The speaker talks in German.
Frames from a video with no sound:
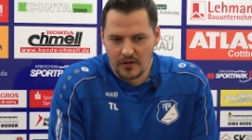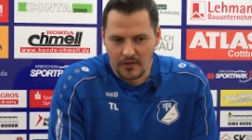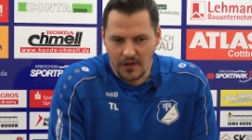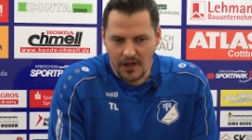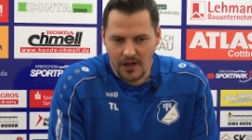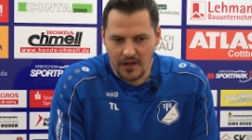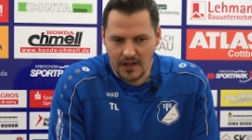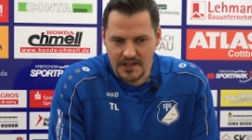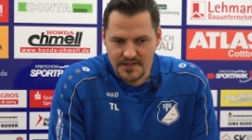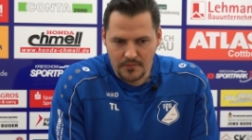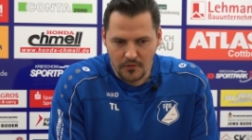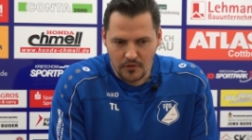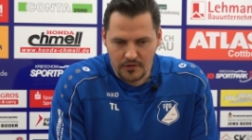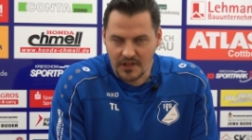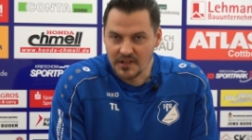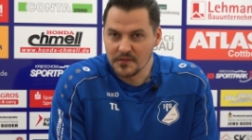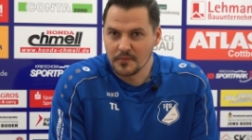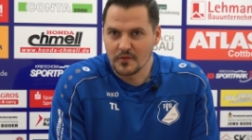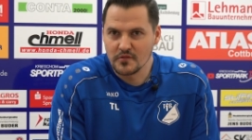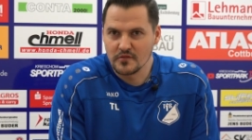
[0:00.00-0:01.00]
Ja, ein, zwei Worte
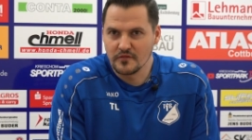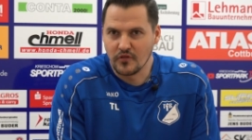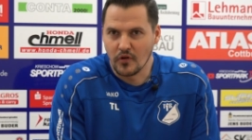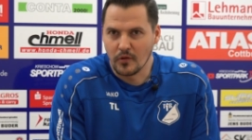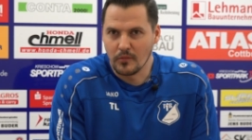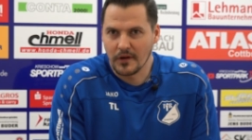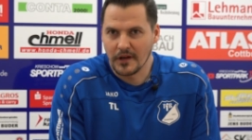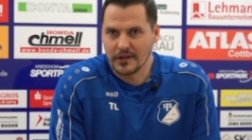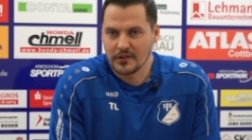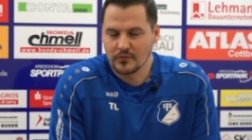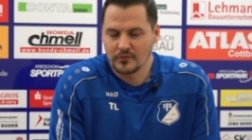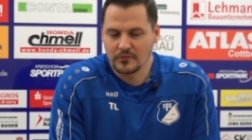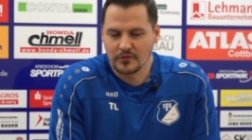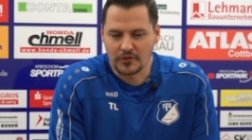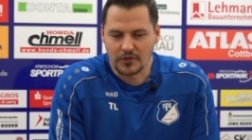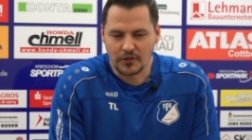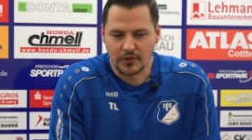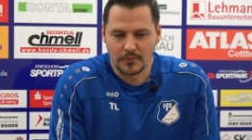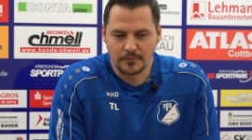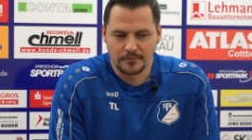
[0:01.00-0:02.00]
erstmal zur Vorbereitung.
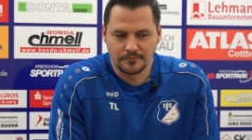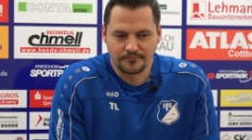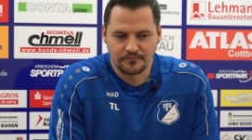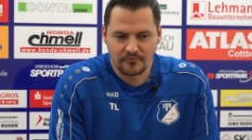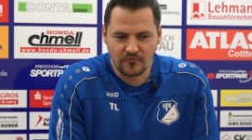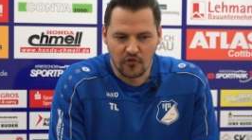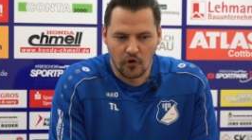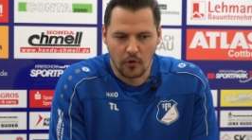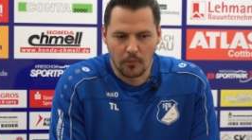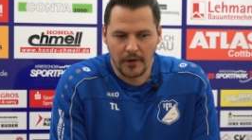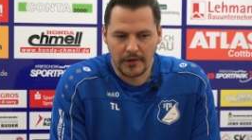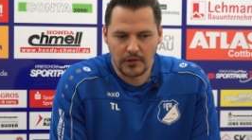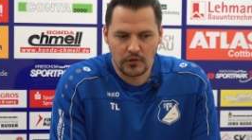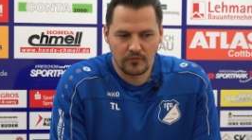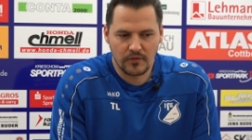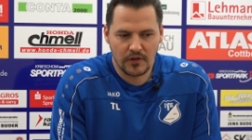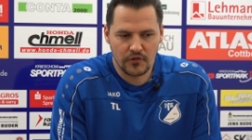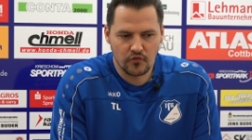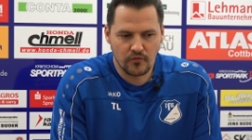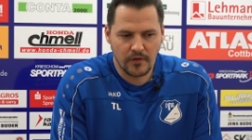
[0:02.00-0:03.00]
Ähm,
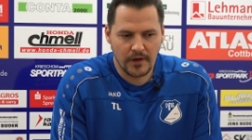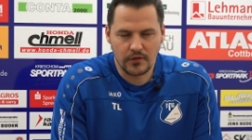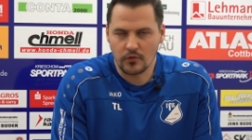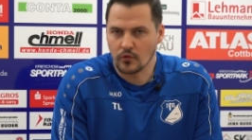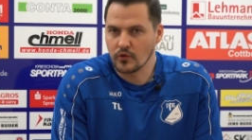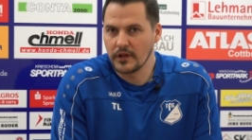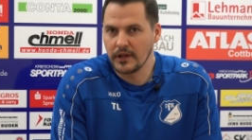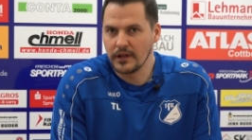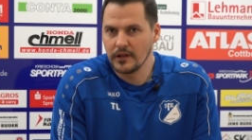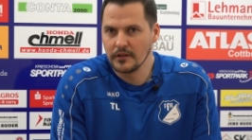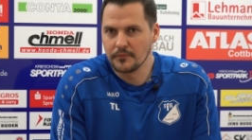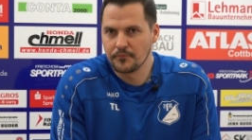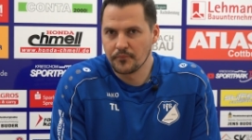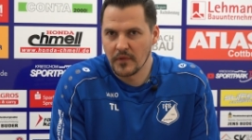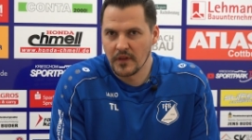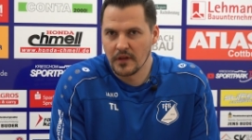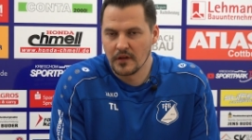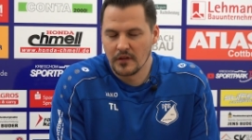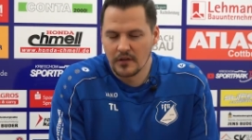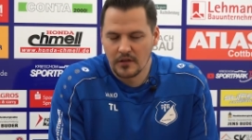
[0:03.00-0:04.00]
Vorbereitung war soweit okay.
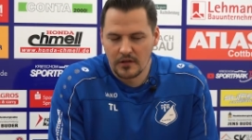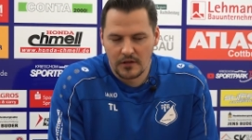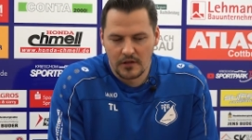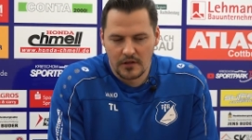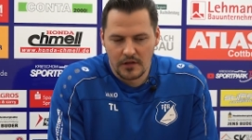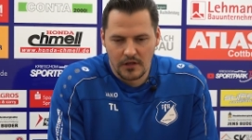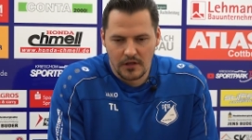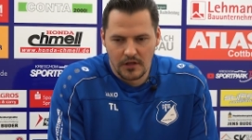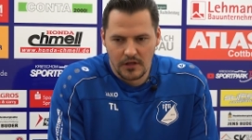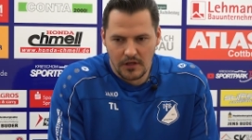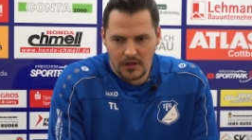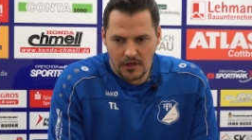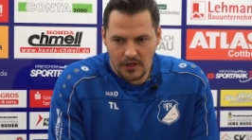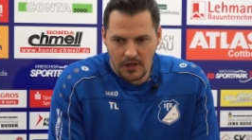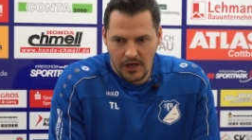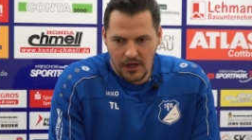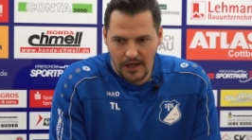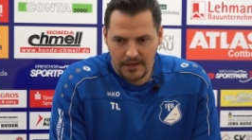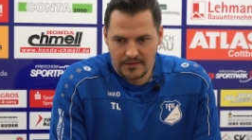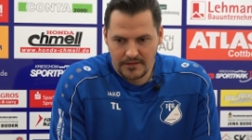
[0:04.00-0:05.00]

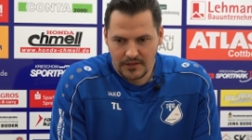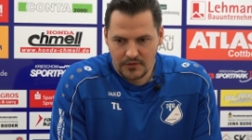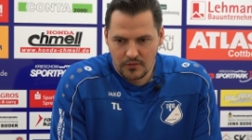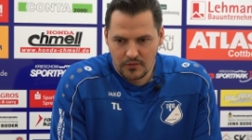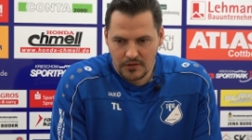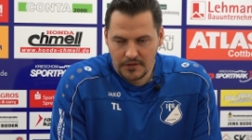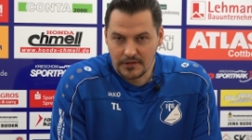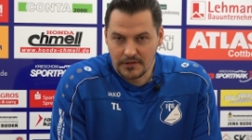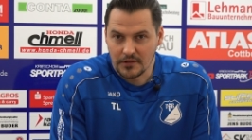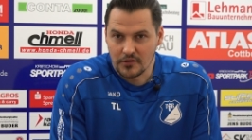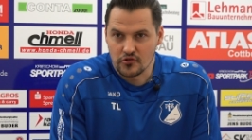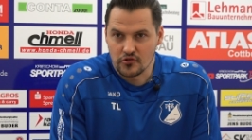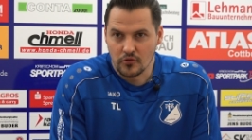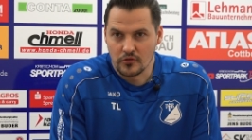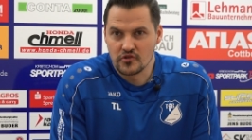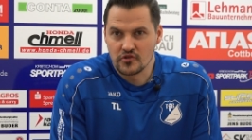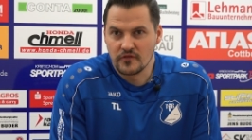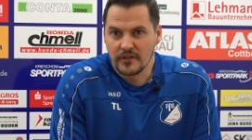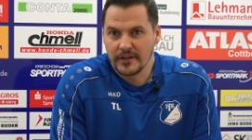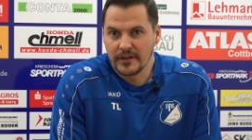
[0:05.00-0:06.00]
Hatten natürlich äh,
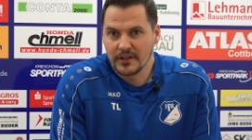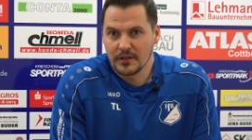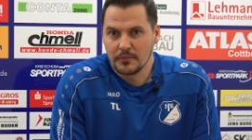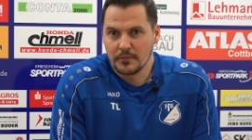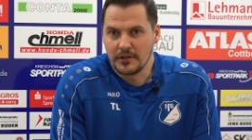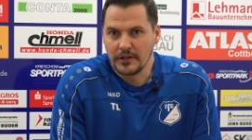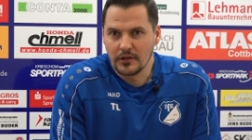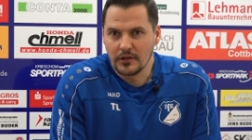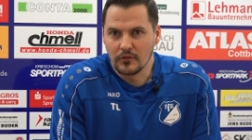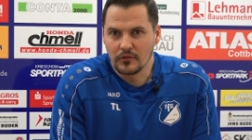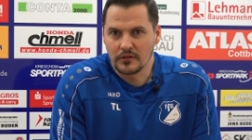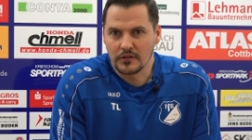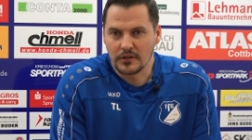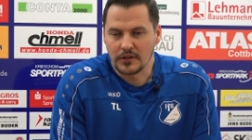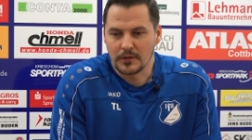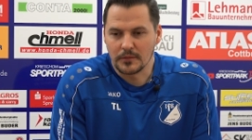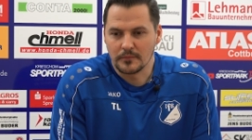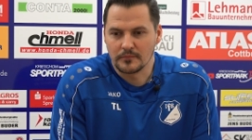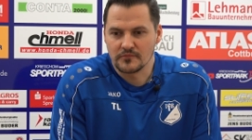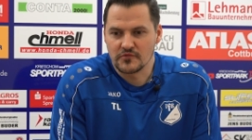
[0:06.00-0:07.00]
schon schwierige Bedingungen,
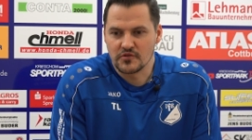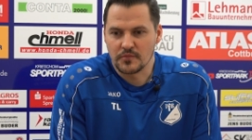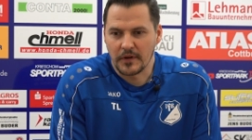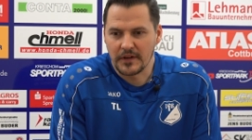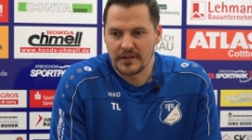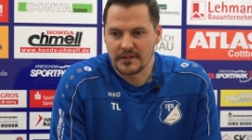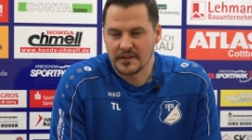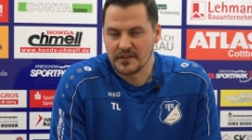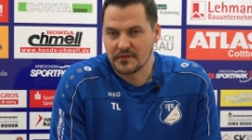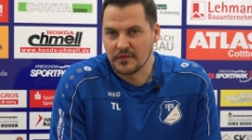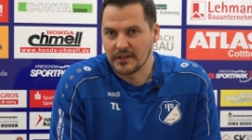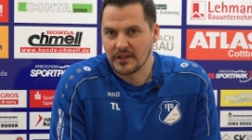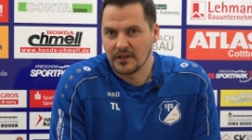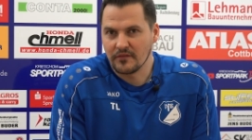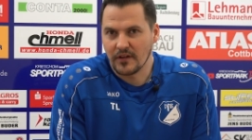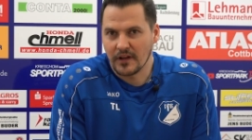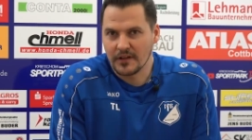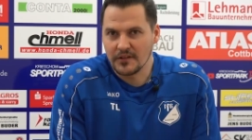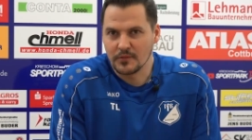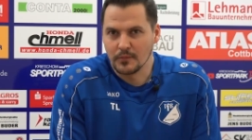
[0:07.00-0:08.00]
ähm, sprich das
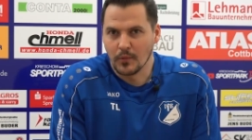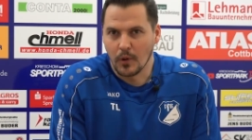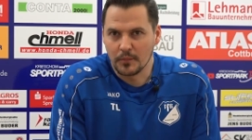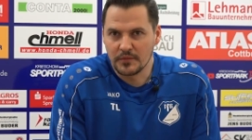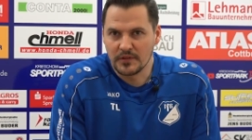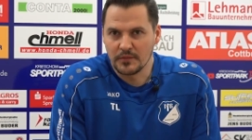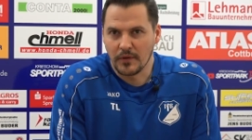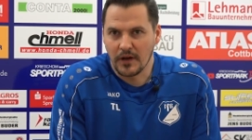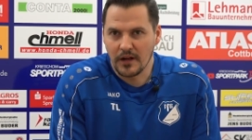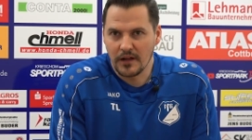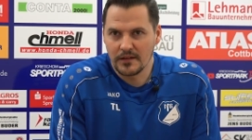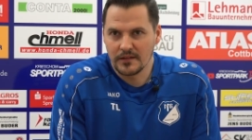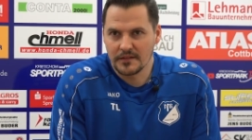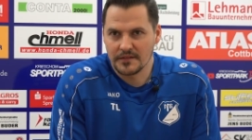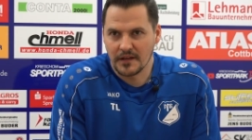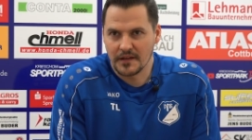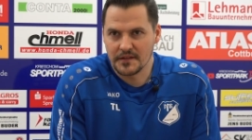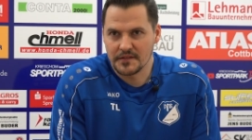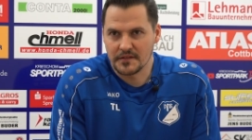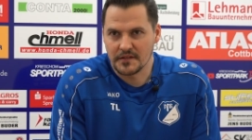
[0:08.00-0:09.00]
Wetter war nicht immer optimal.
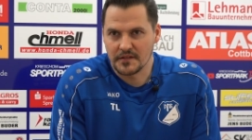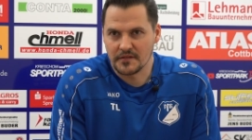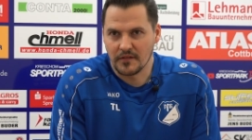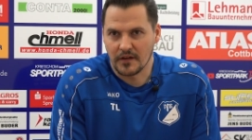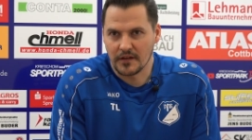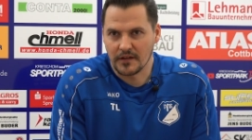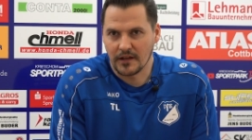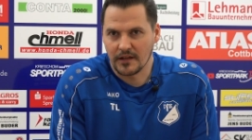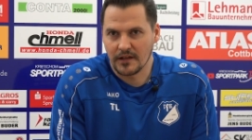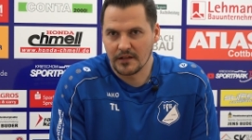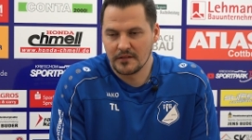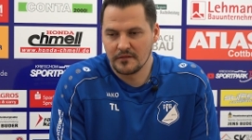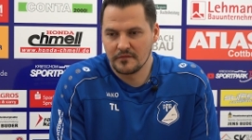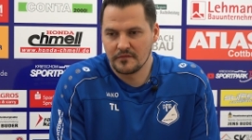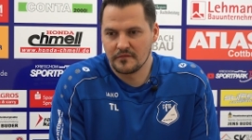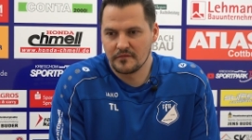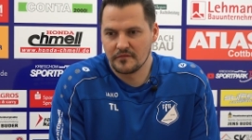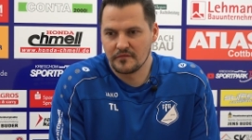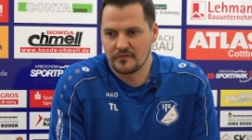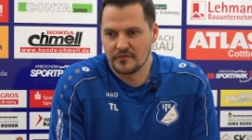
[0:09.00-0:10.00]
Das heißt, es waren relativ
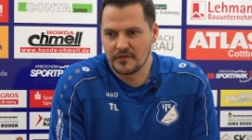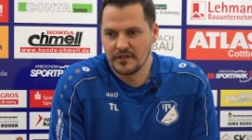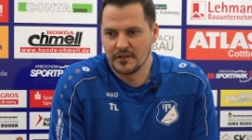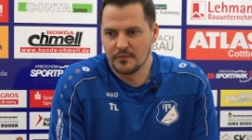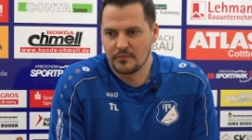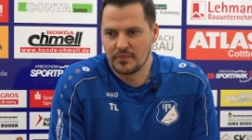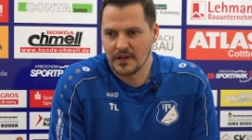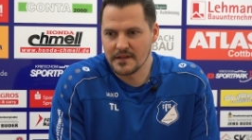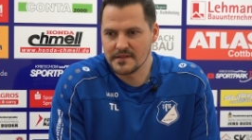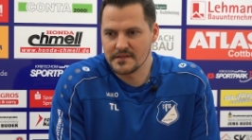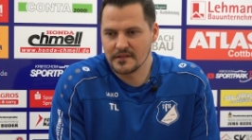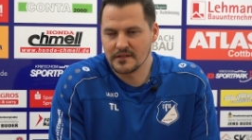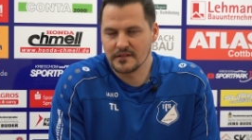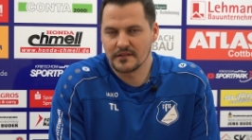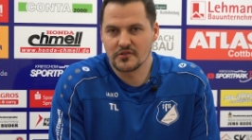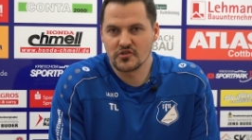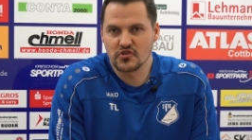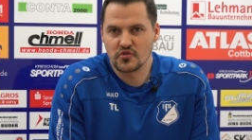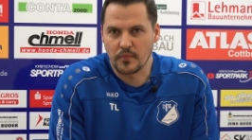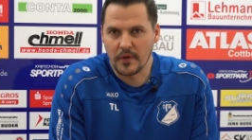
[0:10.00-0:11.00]
viele Plätze
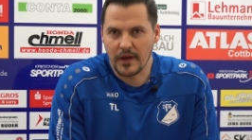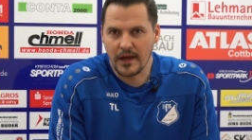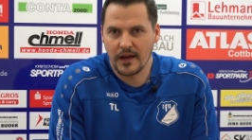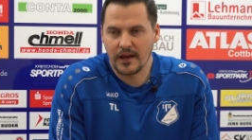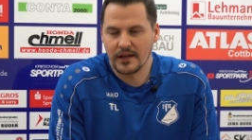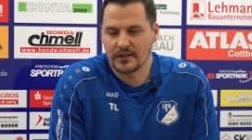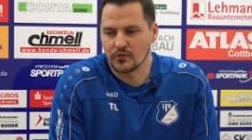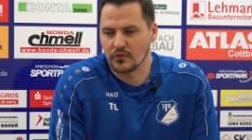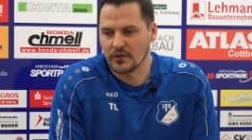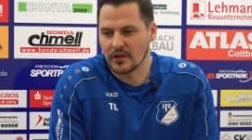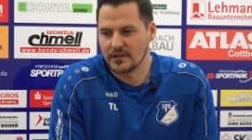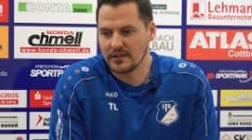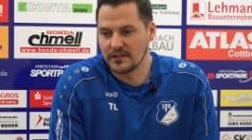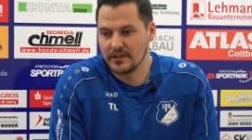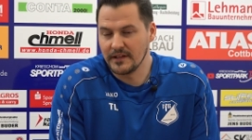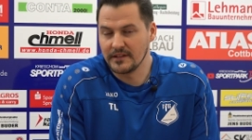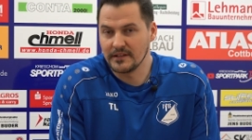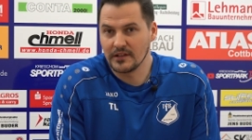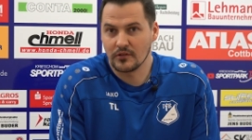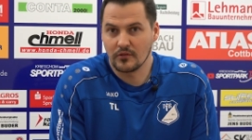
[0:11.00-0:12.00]
gesperrt oder die
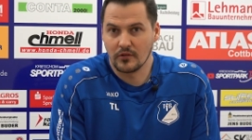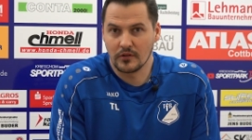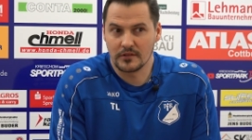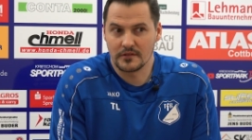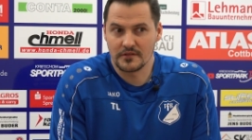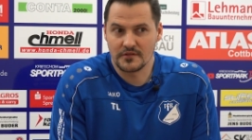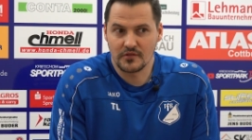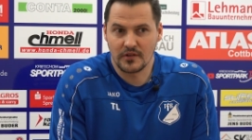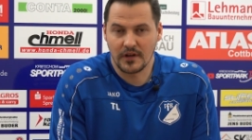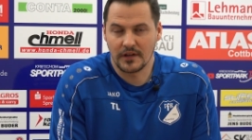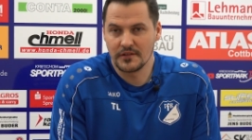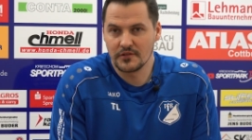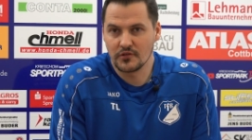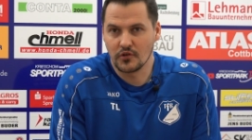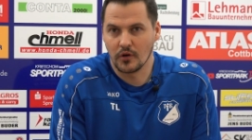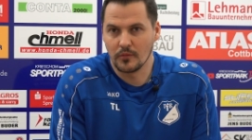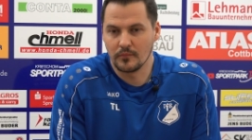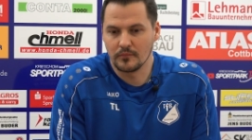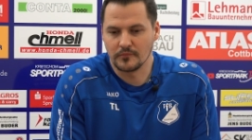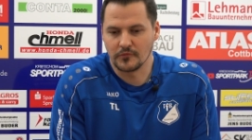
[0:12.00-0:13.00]
Gegner konnten sogar nicht
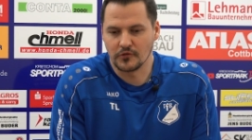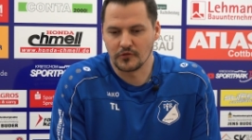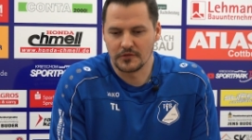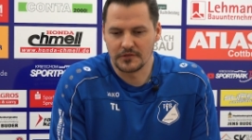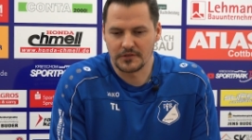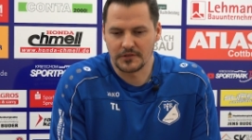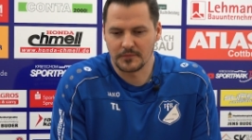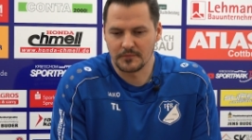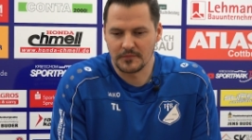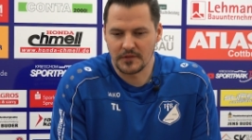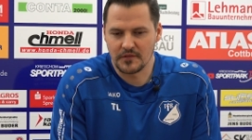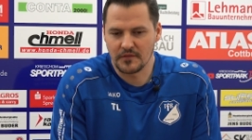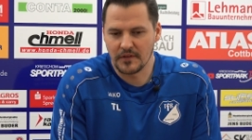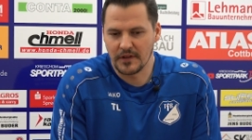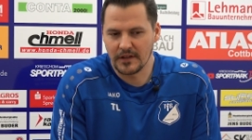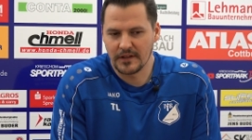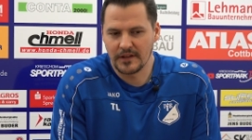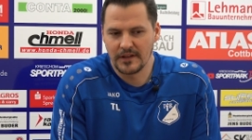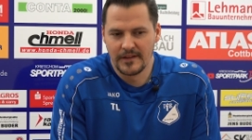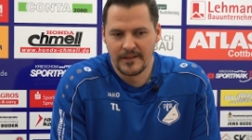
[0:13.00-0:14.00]
kommen und ähm,
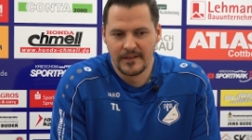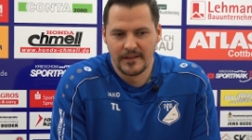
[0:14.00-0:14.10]
deswegen